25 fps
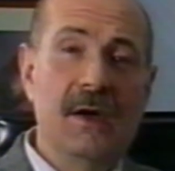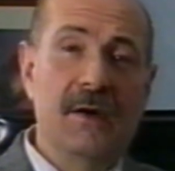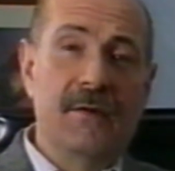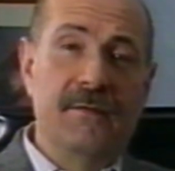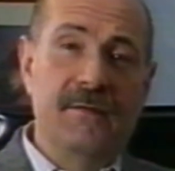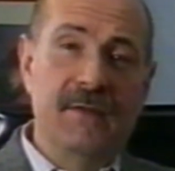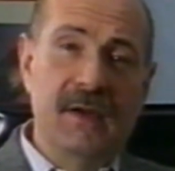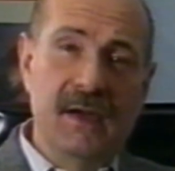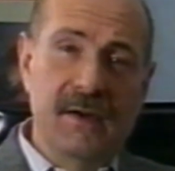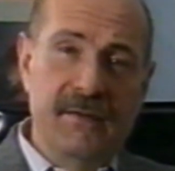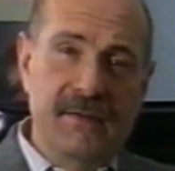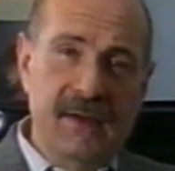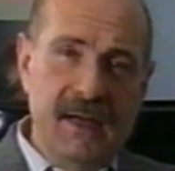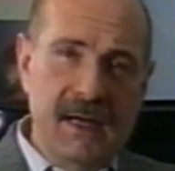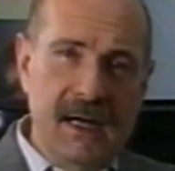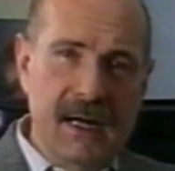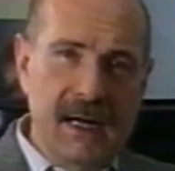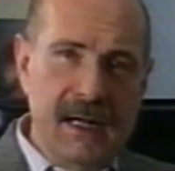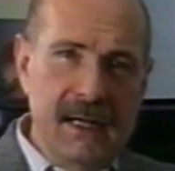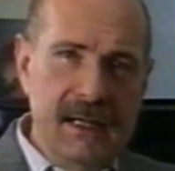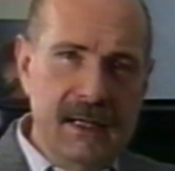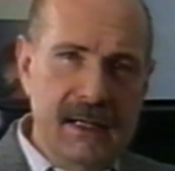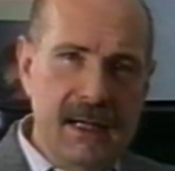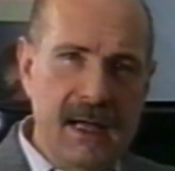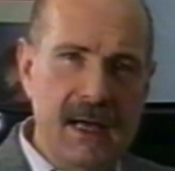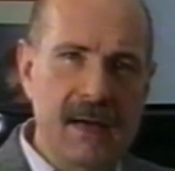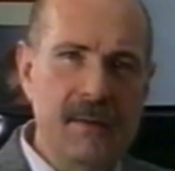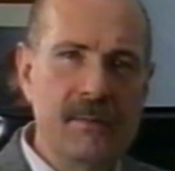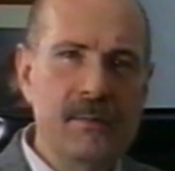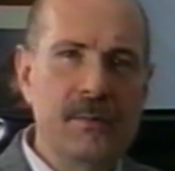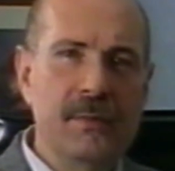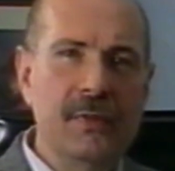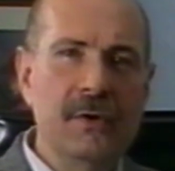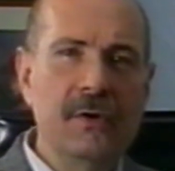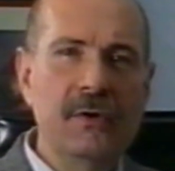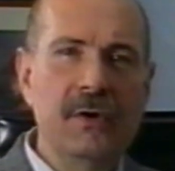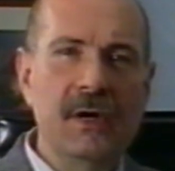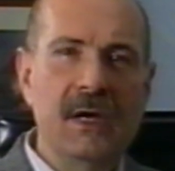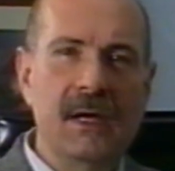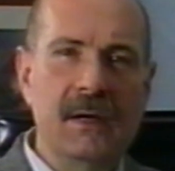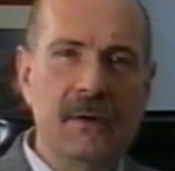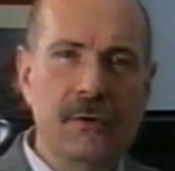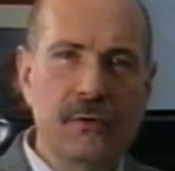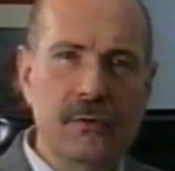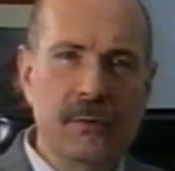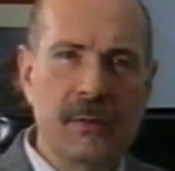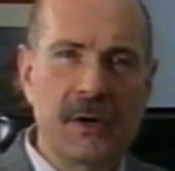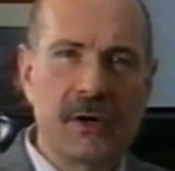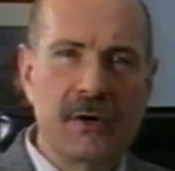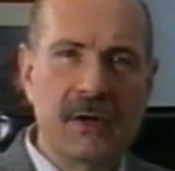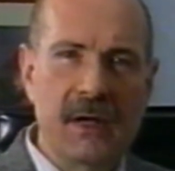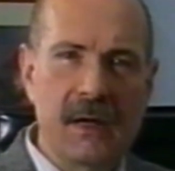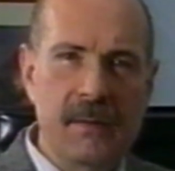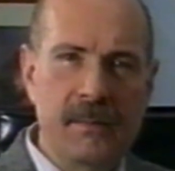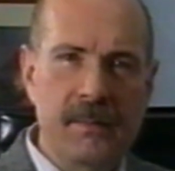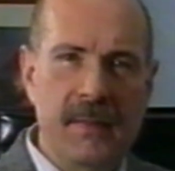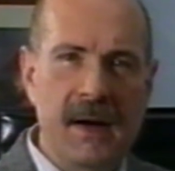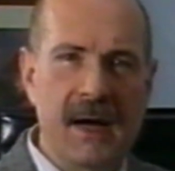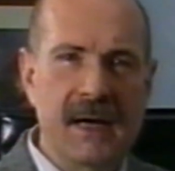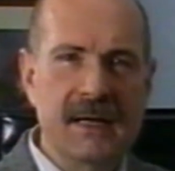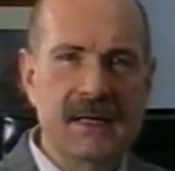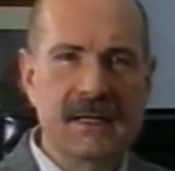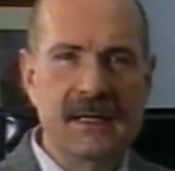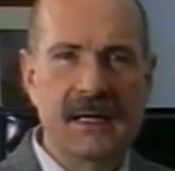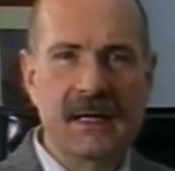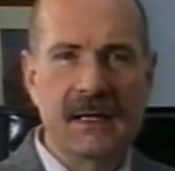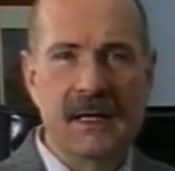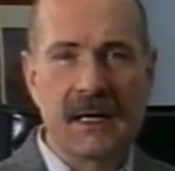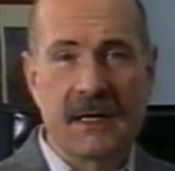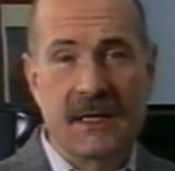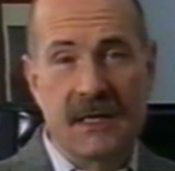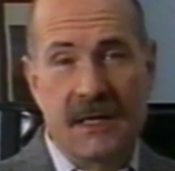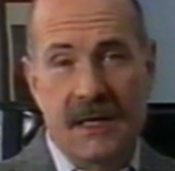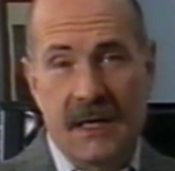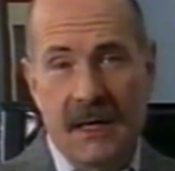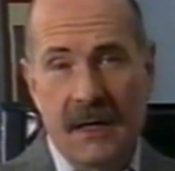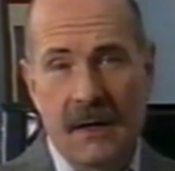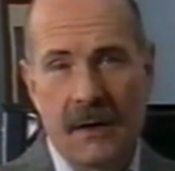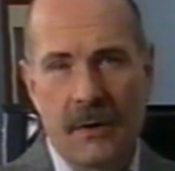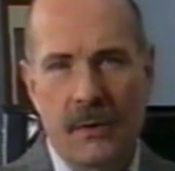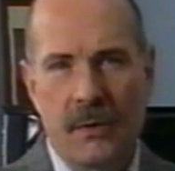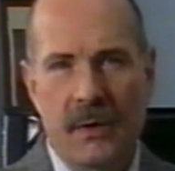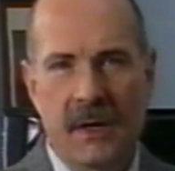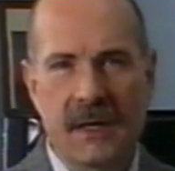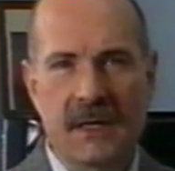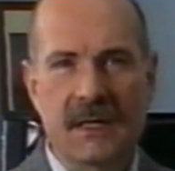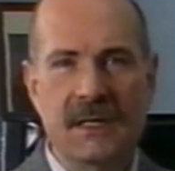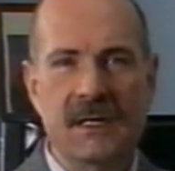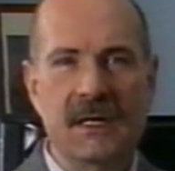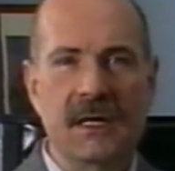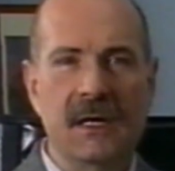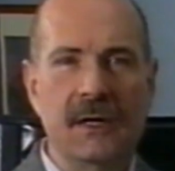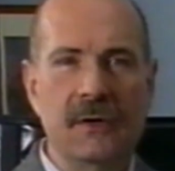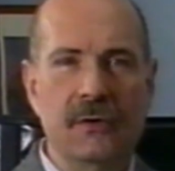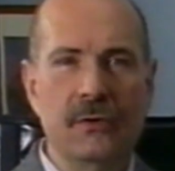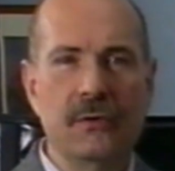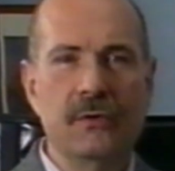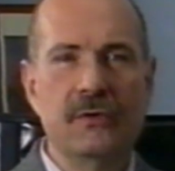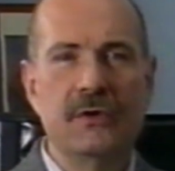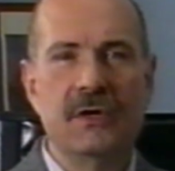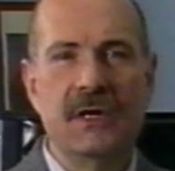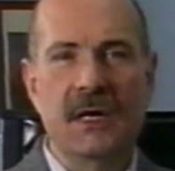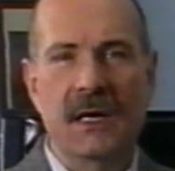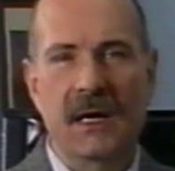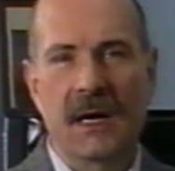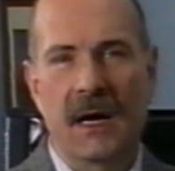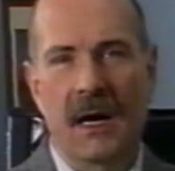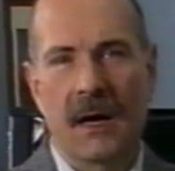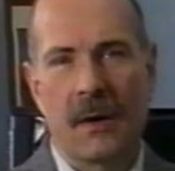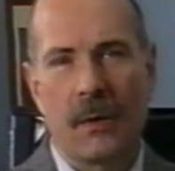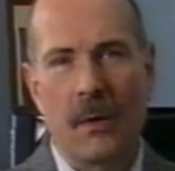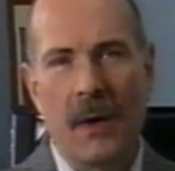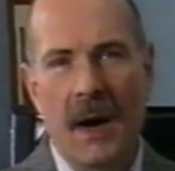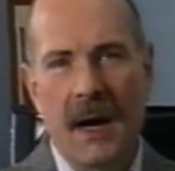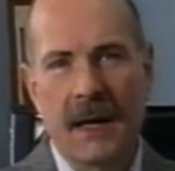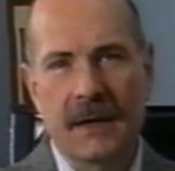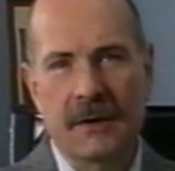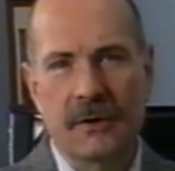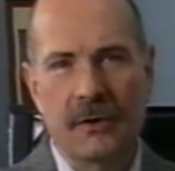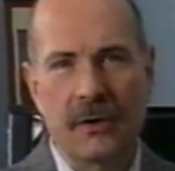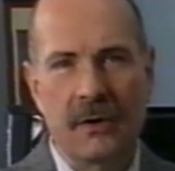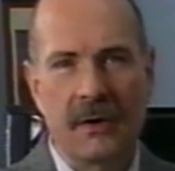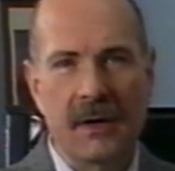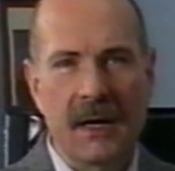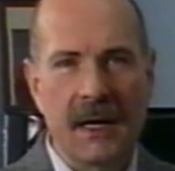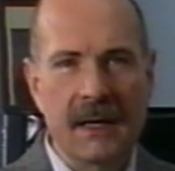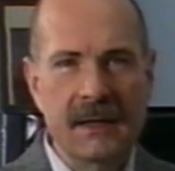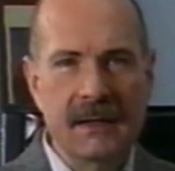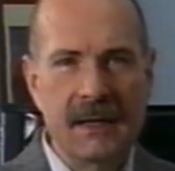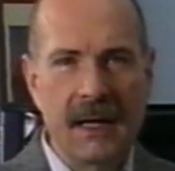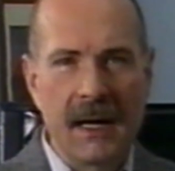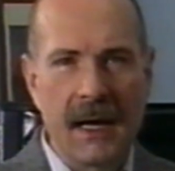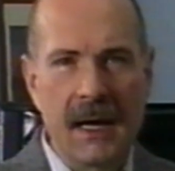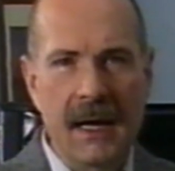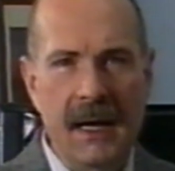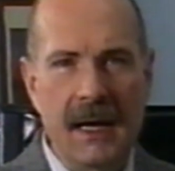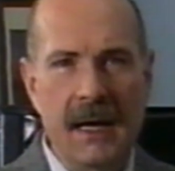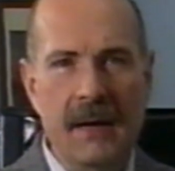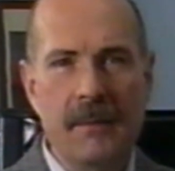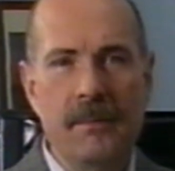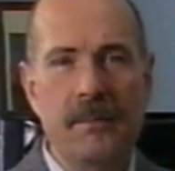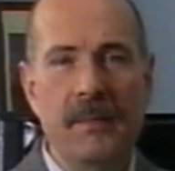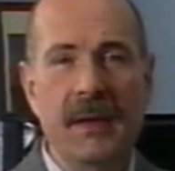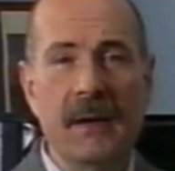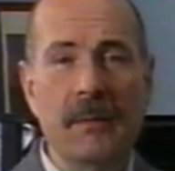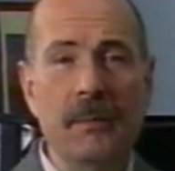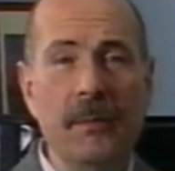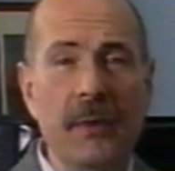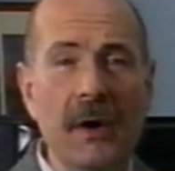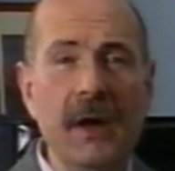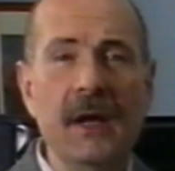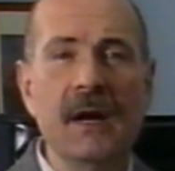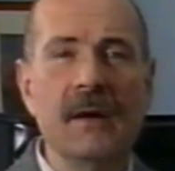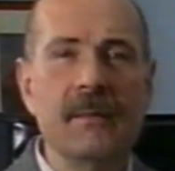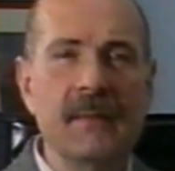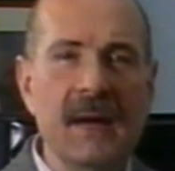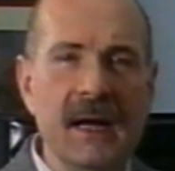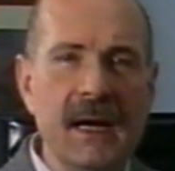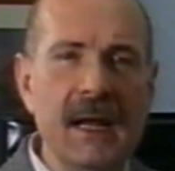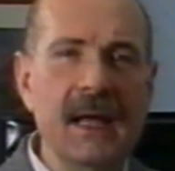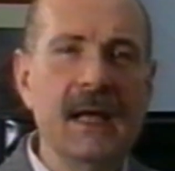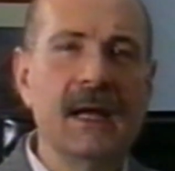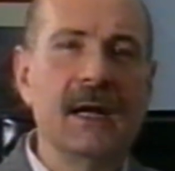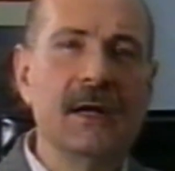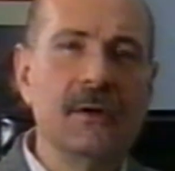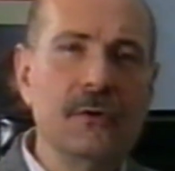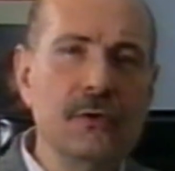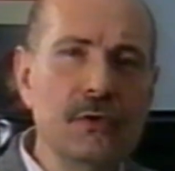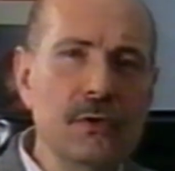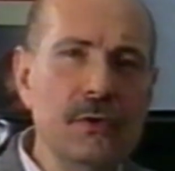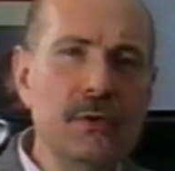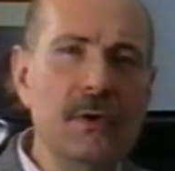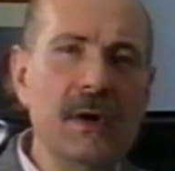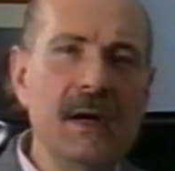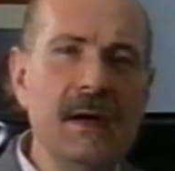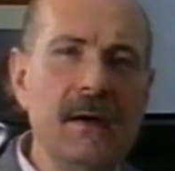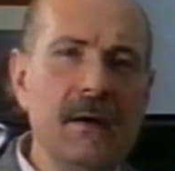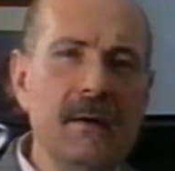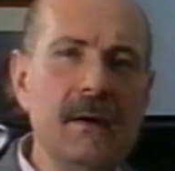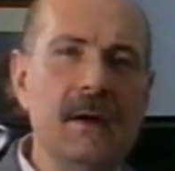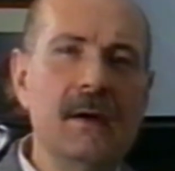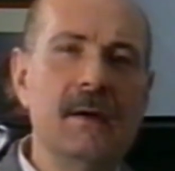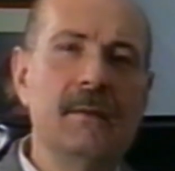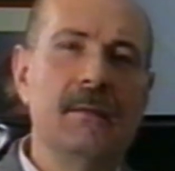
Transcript: Via via nel tempo il numero dei pasti da 5 si riduce a 4, a 3, per poi rimanere 2